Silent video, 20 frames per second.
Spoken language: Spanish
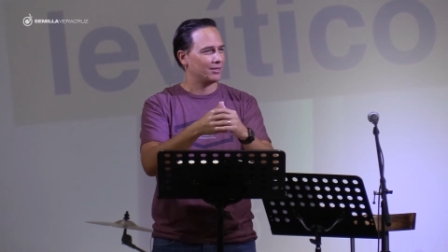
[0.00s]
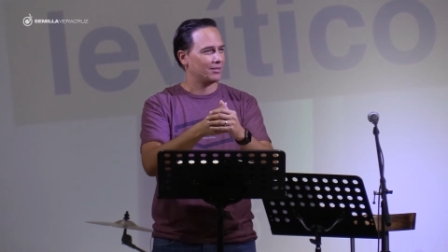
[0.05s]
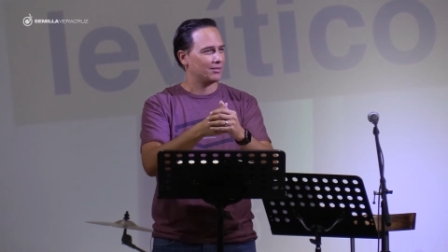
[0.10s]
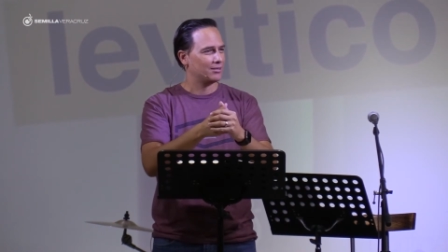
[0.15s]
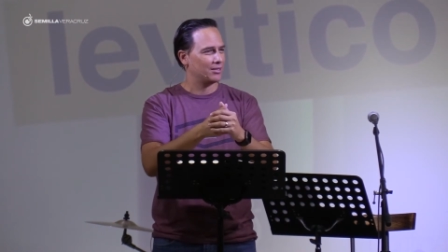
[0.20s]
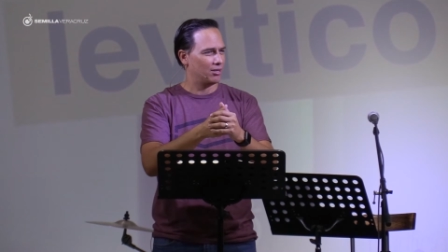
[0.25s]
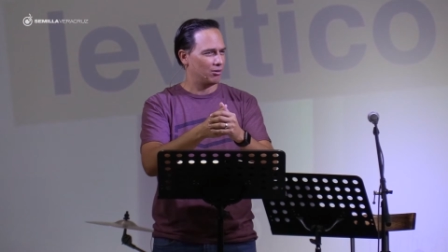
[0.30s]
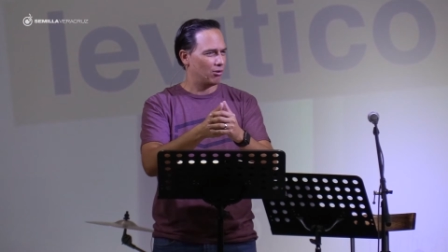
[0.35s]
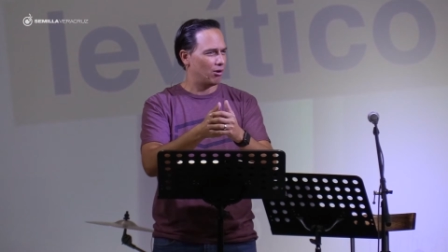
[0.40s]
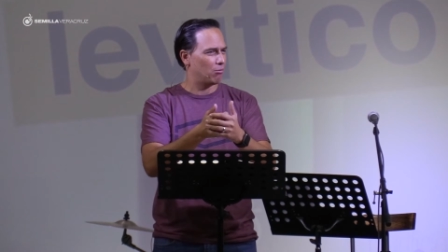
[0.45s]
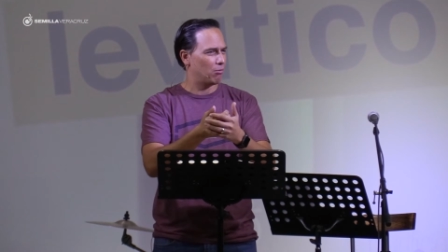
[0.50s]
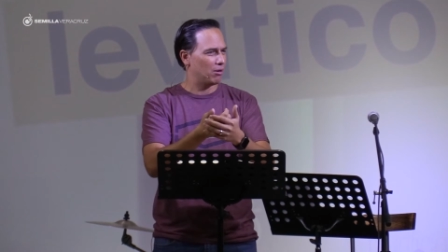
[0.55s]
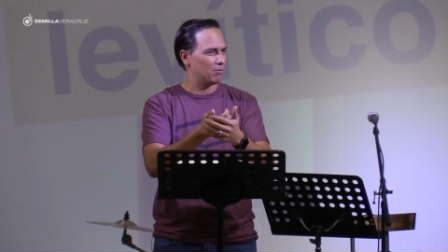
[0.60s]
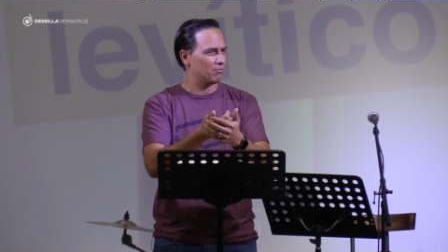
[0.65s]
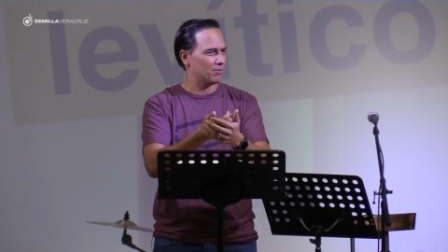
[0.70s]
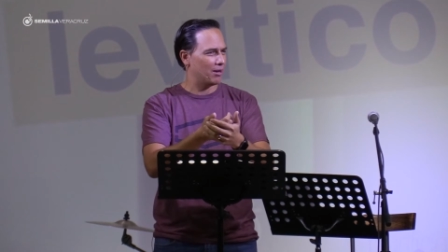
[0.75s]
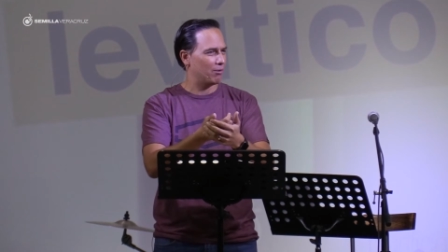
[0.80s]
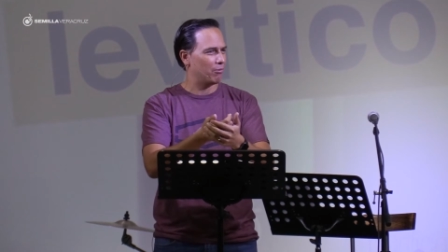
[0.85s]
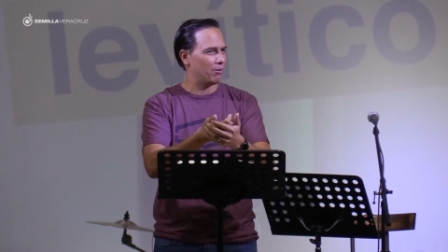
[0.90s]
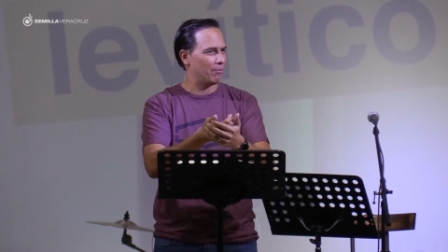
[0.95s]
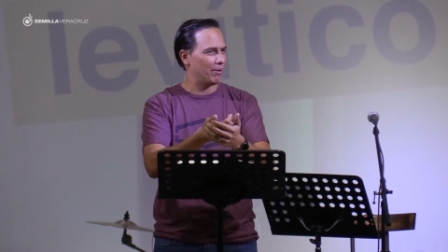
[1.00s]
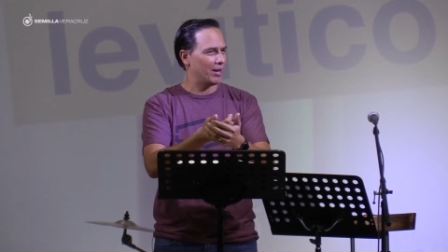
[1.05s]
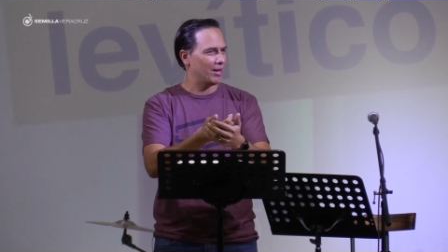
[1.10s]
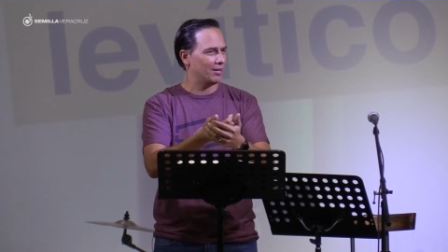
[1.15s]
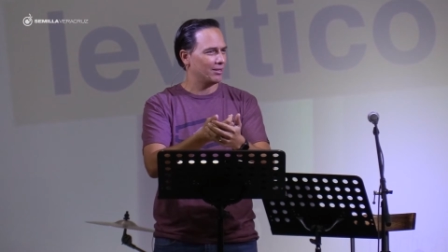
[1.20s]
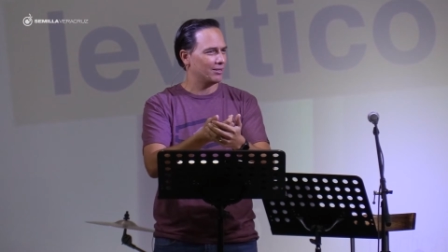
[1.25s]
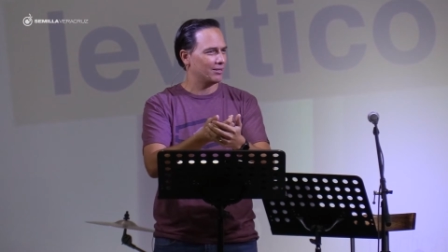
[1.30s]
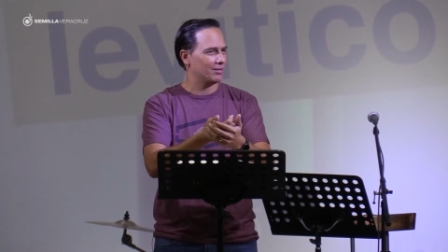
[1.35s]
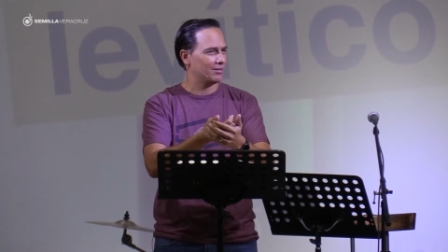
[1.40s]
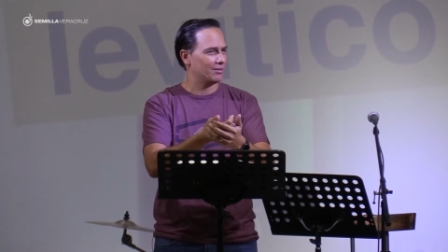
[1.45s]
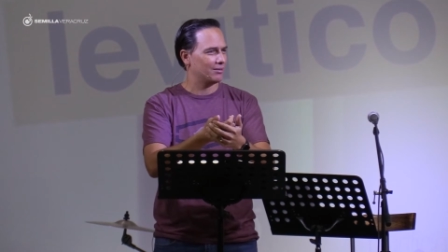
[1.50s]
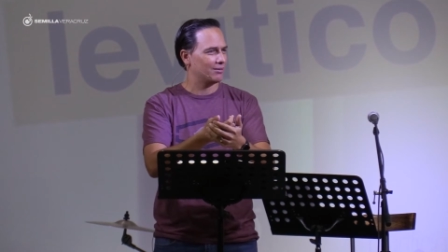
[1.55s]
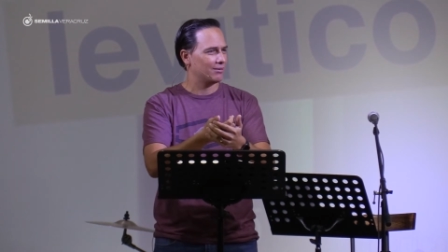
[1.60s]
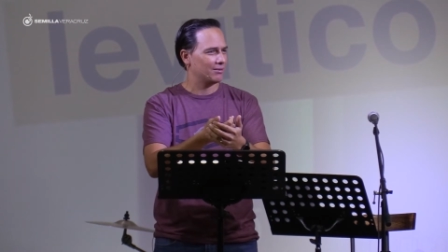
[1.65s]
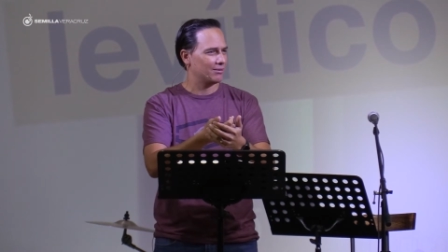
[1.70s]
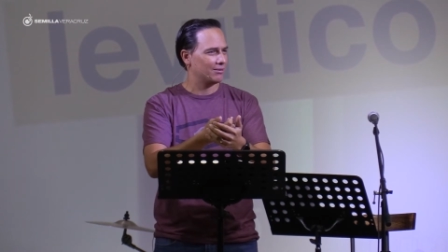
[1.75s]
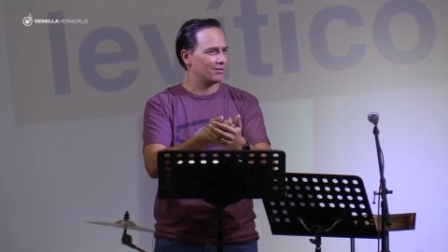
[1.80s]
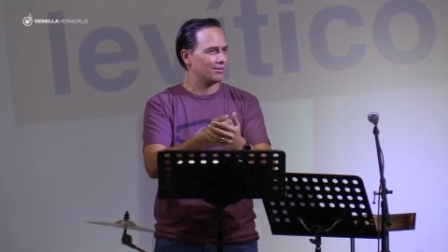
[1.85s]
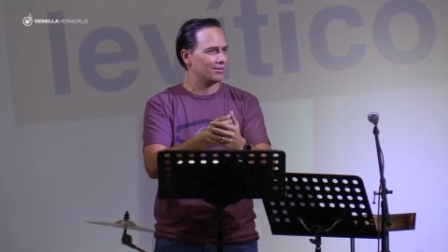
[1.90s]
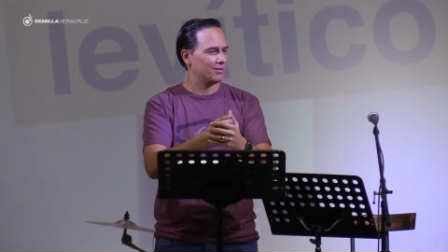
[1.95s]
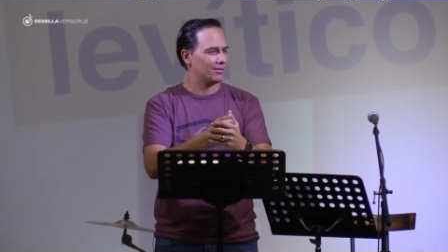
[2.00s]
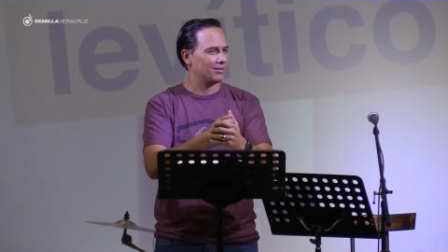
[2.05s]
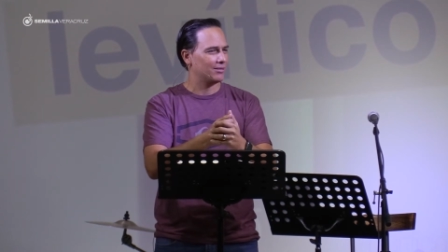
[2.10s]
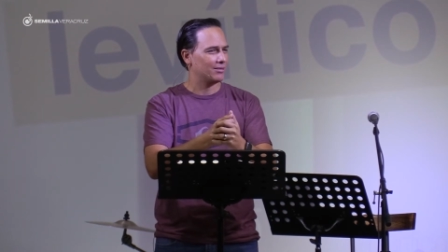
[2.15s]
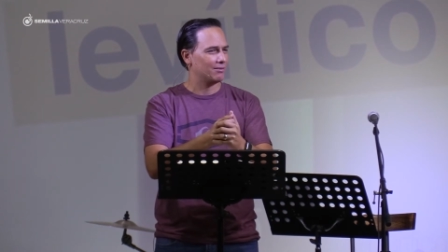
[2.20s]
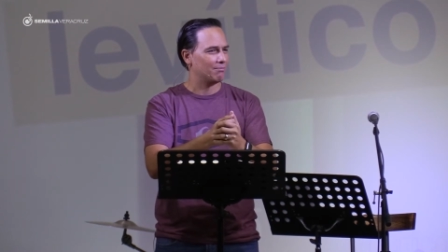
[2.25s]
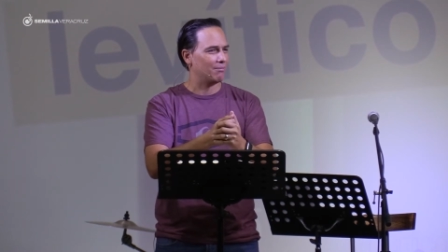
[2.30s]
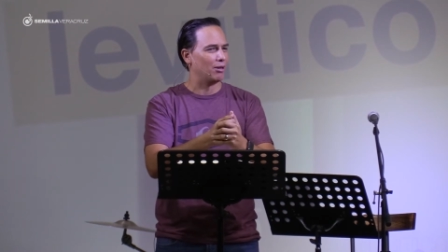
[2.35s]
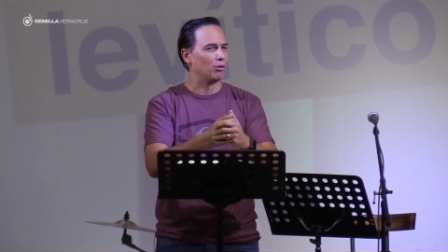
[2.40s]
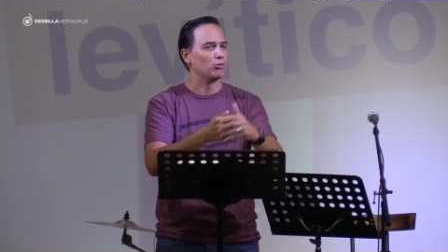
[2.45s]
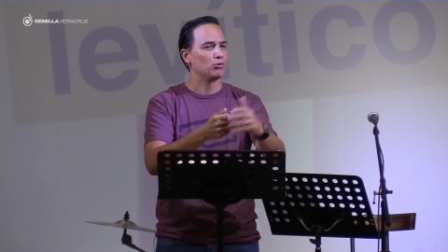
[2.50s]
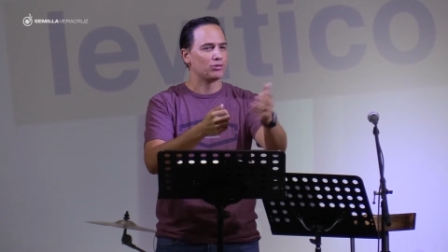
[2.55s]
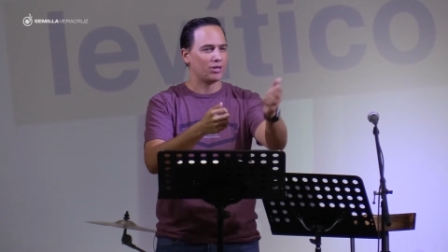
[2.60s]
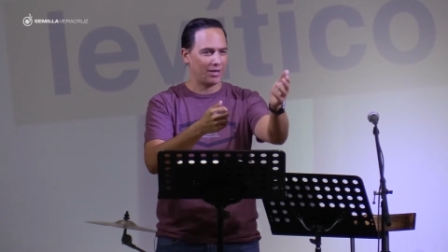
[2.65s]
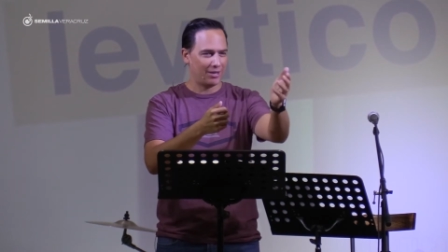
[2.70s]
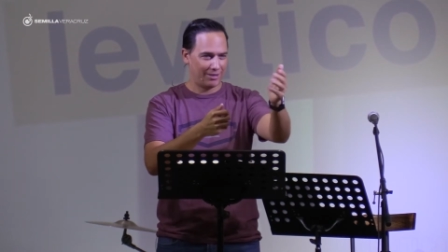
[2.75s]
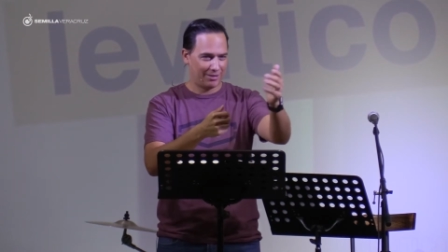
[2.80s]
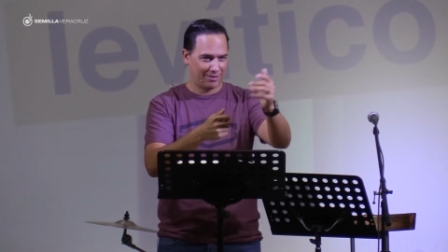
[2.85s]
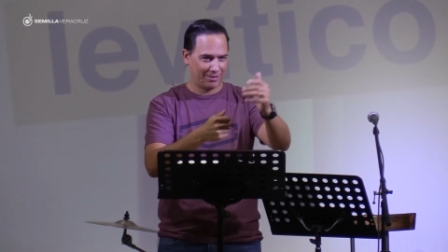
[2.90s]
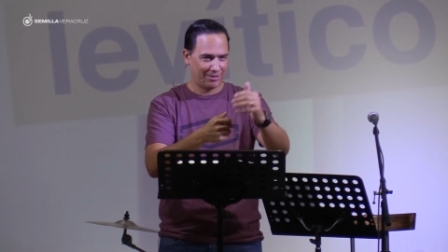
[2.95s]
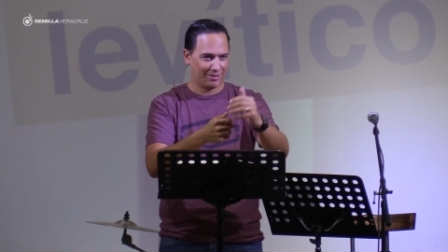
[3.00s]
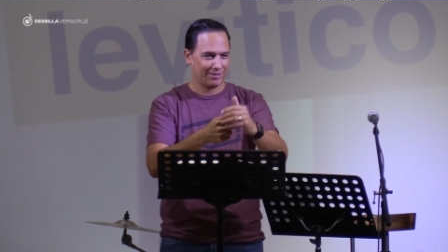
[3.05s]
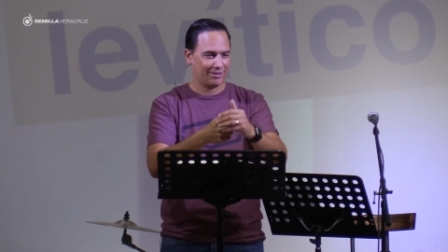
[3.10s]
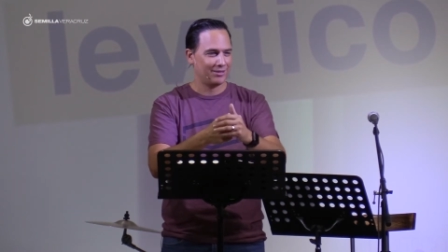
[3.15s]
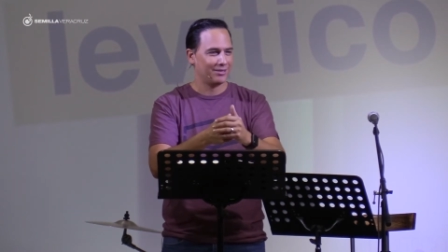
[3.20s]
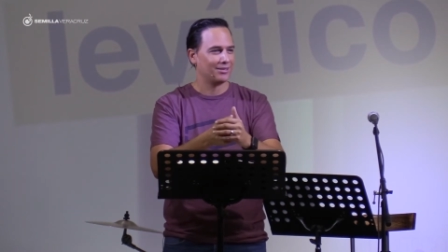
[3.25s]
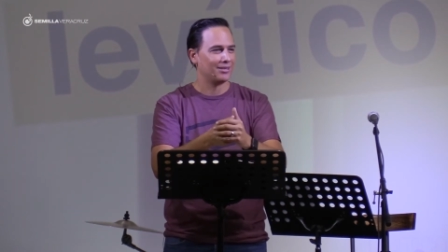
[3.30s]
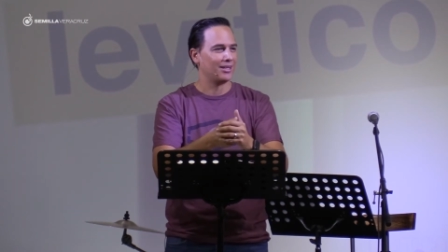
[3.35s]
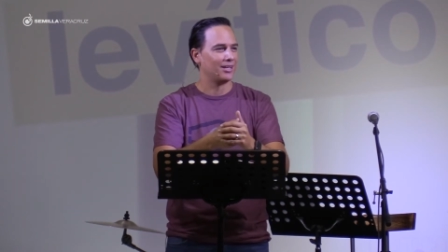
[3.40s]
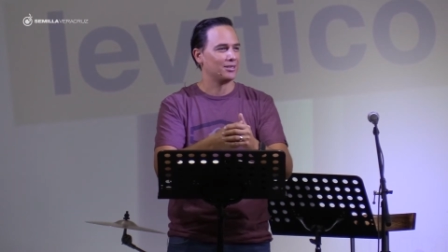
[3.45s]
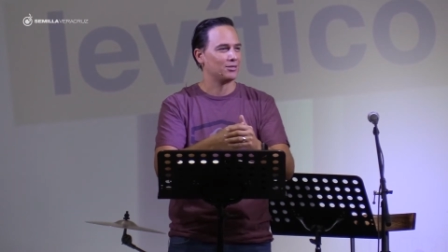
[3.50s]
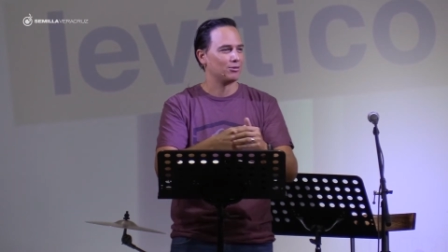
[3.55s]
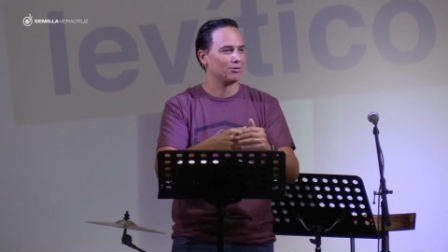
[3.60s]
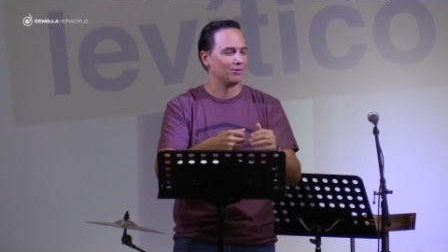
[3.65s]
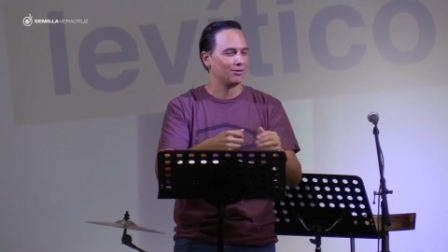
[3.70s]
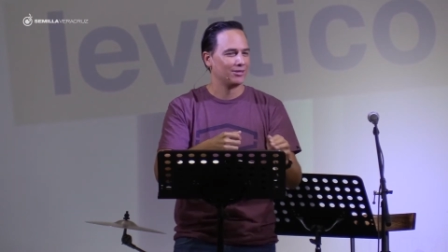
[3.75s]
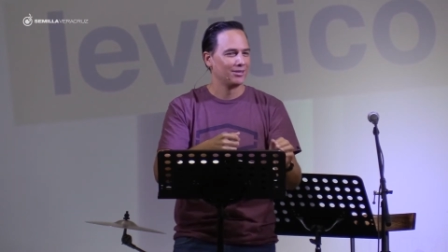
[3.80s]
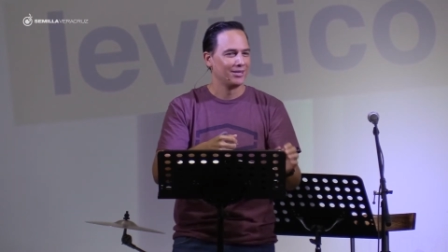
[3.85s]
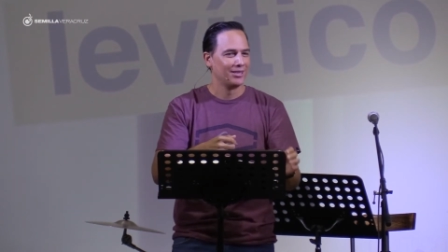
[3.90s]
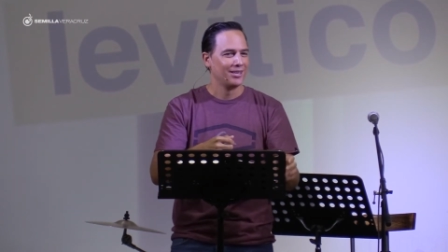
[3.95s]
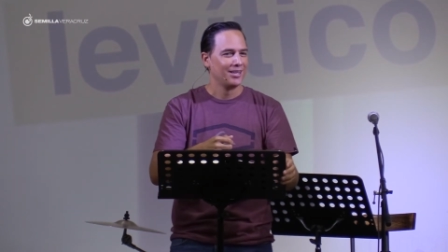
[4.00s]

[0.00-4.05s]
sí, no, agua, mala. Medusa, eso.